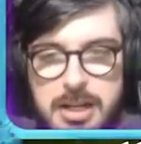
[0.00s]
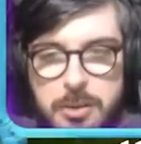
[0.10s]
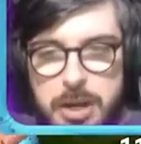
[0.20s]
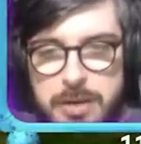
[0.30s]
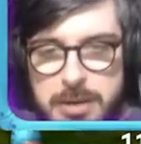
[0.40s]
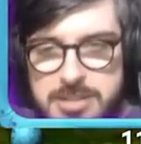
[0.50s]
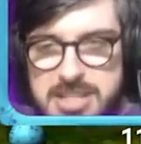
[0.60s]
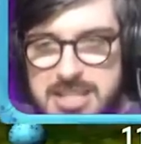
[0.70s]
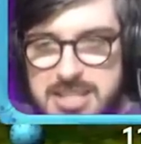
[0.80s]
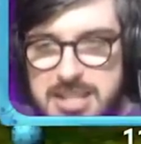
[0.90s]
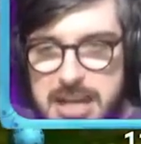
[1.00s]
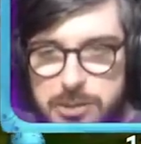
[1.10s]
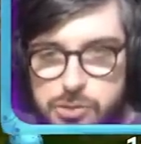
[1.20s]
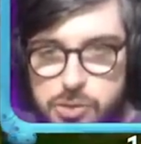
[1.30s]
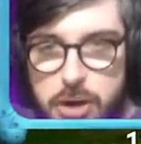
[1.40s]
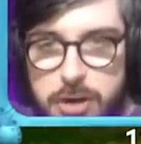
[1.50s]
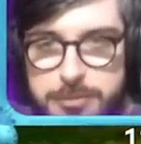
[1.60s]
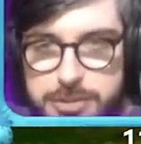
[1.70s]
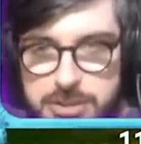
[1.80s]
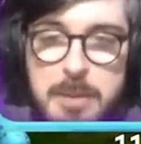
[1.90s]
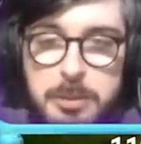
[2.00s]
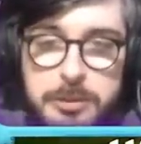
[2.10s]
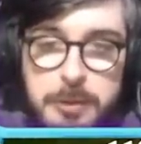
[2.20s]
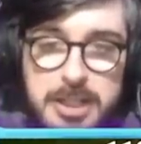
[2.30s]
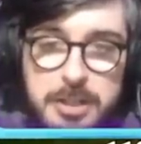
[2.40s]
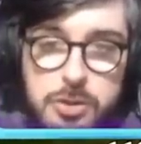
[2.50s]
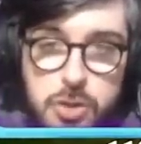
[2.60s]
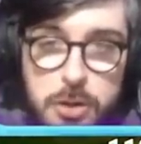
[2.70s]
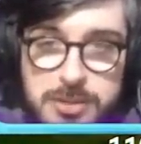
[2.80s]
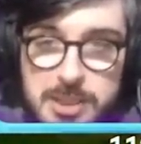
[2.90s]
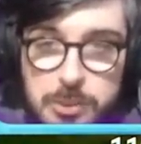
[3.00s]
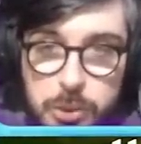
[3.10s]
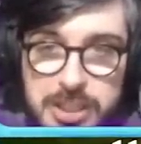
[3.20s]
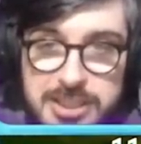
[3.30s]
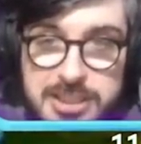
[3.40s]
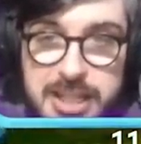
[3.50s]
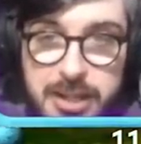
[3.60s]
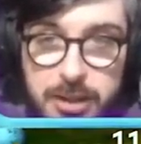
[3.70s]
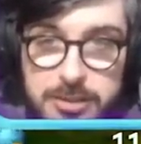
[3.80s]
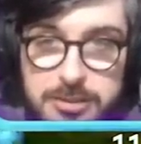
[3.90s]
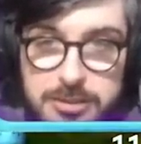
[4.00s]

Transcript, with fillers: agora vai ser ensinado os ovos. É muito foda que os ovos são 2D, ó.